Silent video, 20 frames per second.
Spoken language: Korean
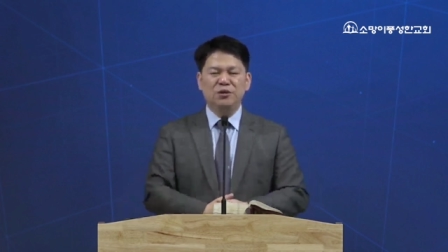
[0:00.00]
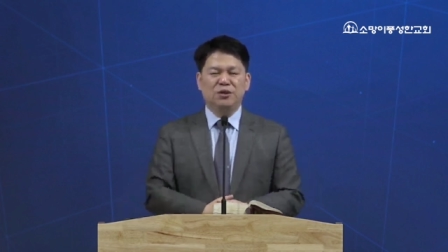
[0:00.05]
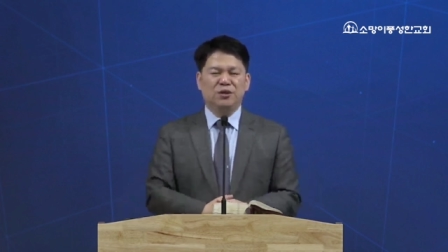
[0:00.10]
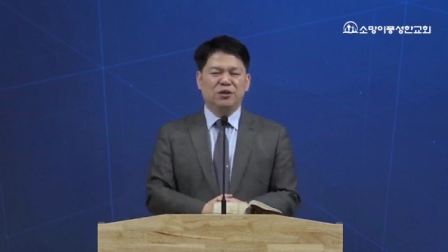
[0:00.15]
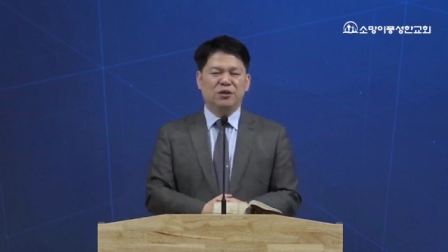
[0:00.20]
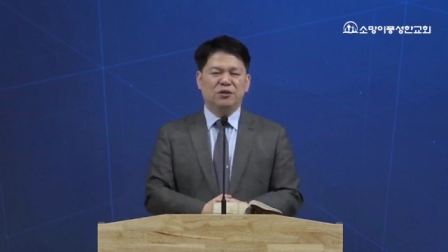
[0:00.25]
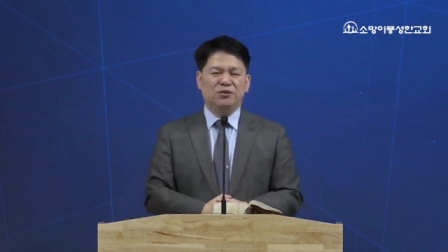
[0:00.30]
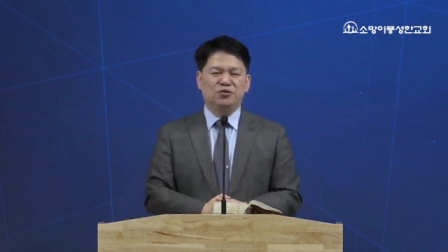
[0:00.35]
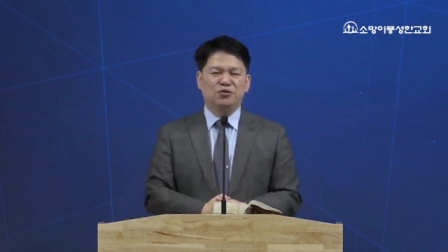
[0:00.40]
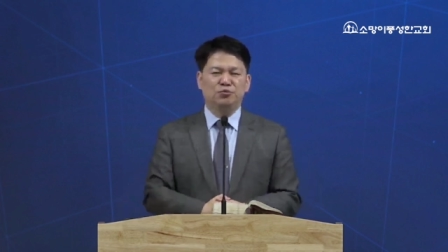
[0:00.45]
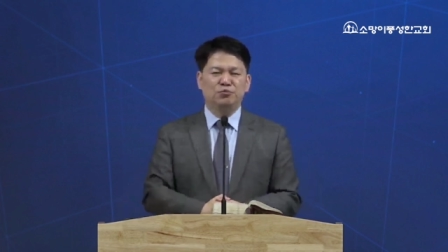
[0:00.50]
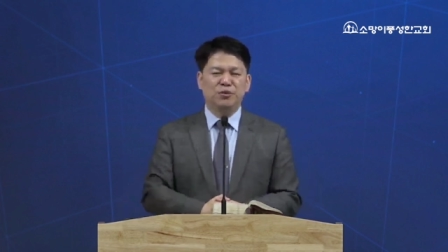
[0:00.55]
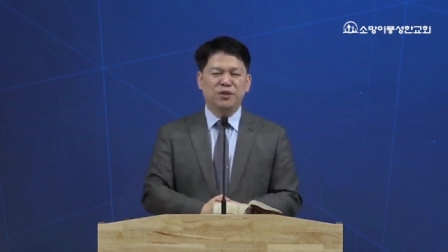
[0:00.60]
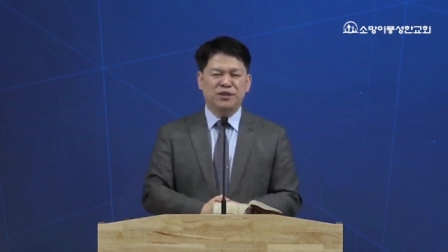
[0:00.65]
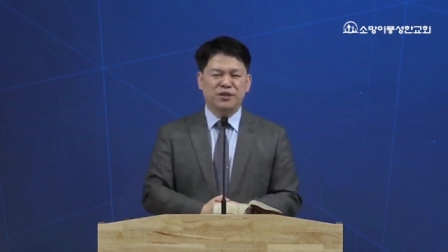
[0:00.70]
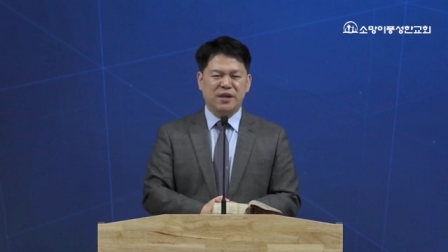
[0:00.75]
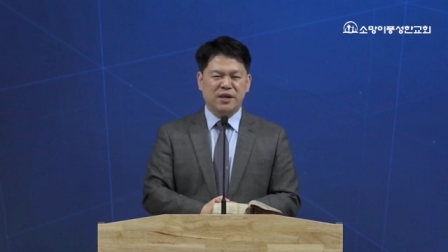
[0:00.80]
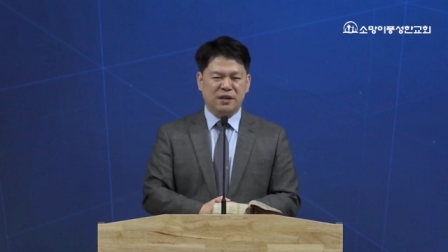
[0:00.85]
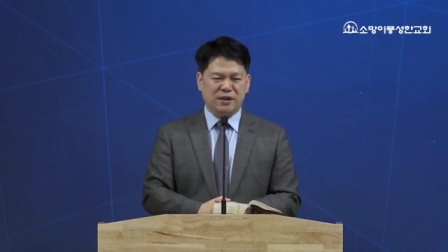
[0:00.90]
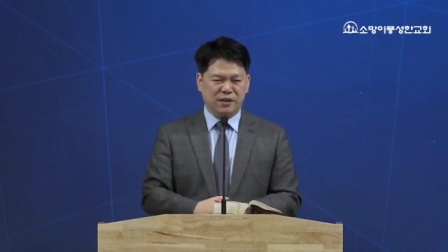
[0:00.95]
어, 준비
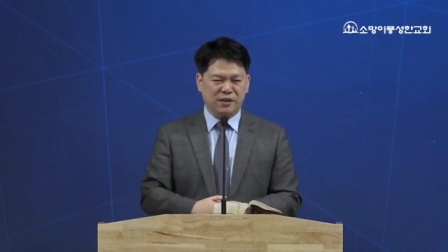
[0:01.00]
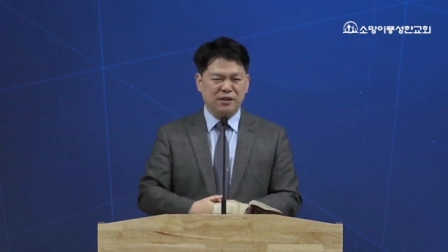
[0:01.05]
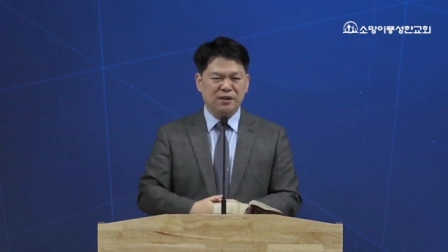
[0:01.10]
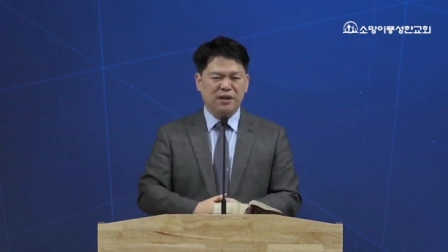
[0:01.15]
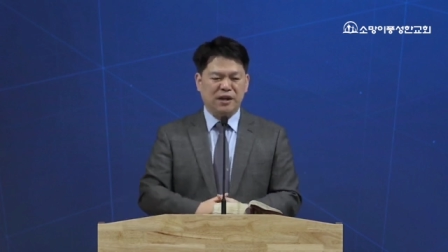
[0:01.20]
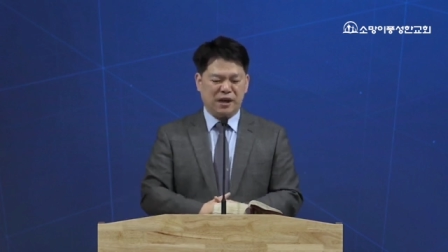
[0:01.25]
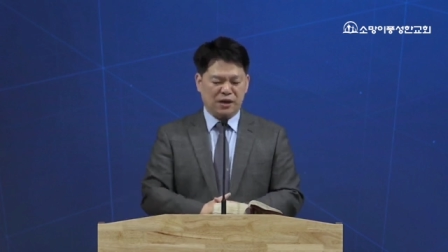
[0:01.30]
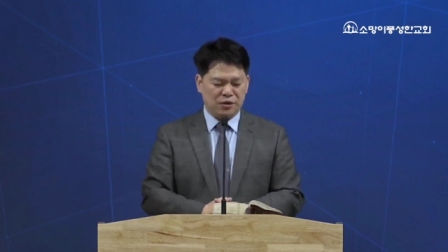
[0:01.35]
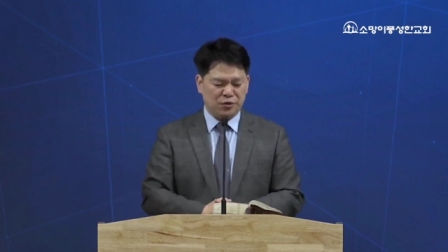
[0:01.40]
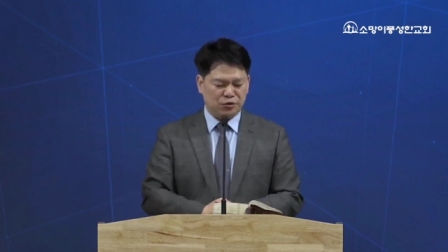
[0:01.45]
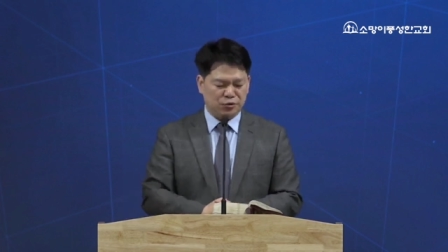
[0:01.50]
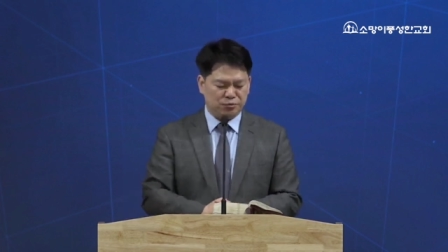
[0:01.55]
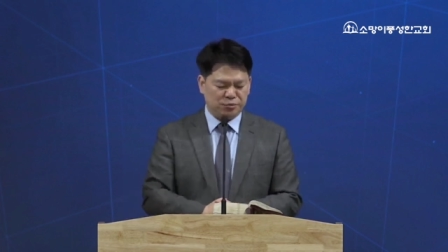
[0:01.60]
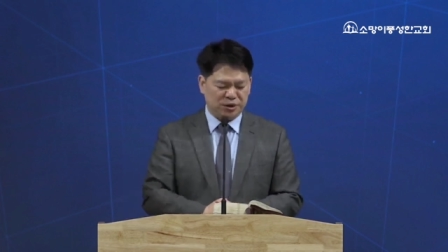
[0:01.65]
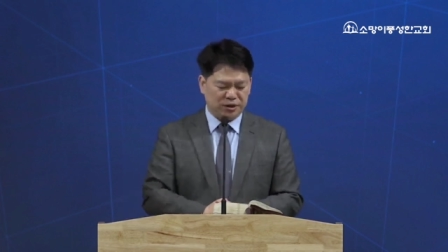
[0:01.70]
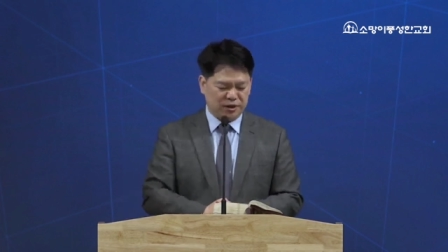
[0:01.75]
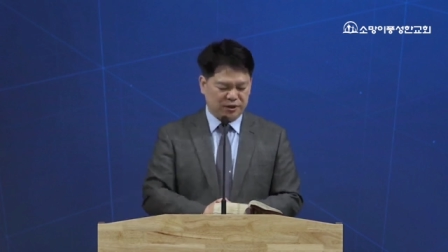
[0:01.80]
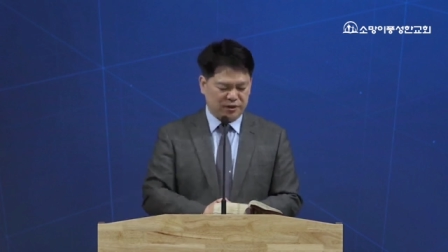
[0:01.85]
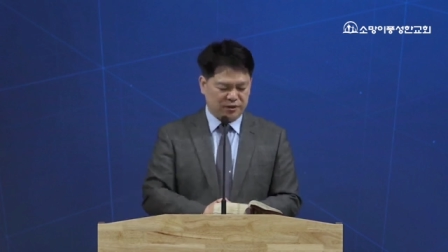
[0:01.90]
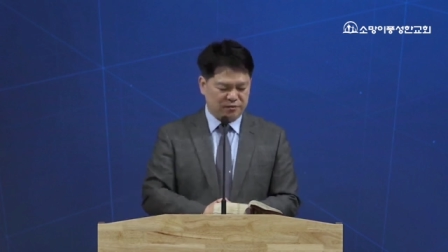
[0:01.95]
사항을
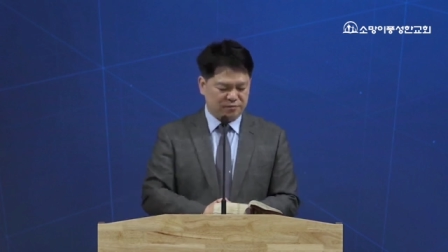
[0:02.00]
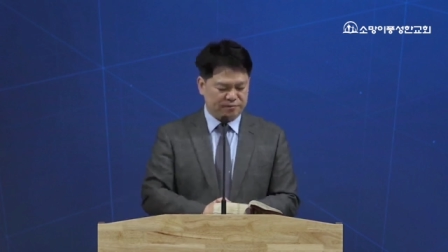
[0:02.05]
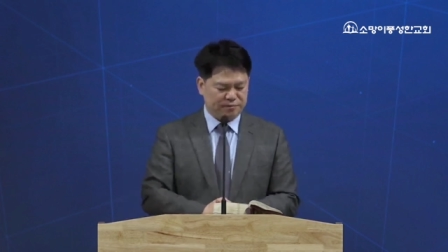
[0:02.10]
알려줍니다.